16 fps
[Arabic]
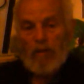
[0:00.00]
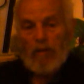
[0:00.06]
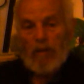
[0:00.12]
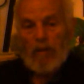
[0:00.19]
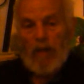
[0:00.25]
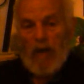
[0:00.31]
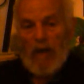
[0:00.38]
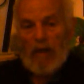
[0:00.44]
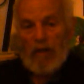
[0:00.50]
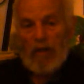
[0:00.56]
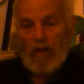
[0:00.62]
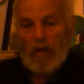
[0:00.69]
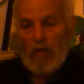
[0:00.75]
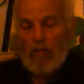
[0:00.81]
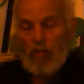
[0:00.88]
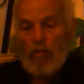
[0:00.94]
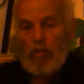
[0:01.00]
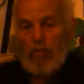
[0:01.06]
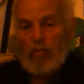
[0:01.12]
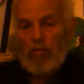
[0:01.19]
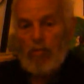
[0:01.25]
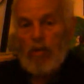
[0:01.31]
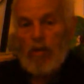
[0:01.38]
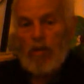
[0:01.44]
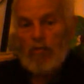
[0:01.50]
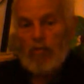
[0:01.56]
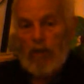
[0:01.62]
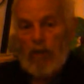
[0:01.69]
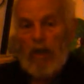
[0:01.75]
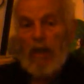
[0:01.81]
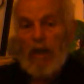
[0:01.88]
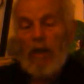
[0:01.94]
يعني لو
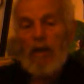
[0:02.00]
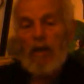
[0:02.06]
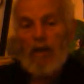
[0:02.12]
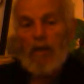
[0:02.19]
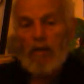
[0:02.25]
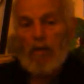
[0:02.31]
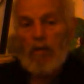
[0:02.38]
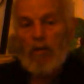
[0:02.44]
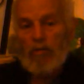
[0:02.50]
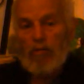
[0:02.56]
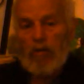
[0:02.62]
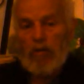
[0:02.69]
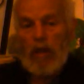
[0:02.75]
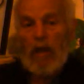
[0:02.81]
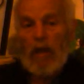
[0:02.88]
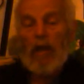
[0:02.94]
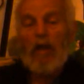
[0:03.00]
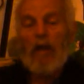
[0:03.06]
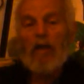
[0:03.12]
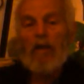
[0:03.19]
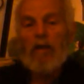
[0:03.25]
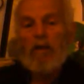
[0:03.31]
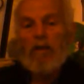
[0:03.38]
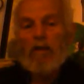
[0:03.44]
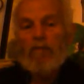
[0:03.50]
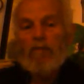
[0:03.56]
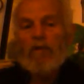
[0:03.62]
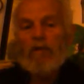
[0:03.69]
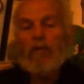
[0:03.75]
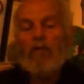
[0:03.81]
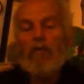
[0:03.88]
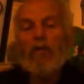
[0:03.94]
يطيعنا يطيعنا
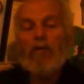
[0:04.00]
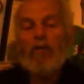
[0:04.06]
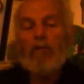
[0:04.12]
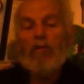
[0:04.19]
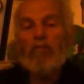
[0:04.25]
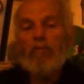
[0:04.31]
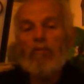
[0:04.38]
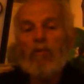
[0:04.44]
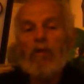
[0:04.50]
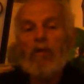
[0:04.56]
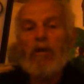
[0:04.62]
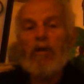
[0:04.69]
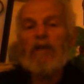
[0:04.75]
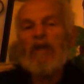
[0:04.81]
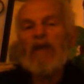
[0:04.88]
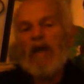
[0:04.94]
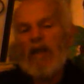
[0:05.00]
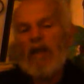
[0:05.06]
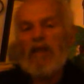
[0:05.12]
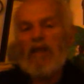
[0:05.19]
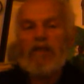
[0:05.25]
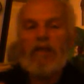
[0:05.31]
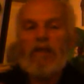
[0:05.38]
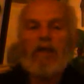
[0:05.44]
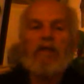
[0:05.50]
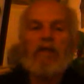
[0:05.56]
في كل الأمور تخلق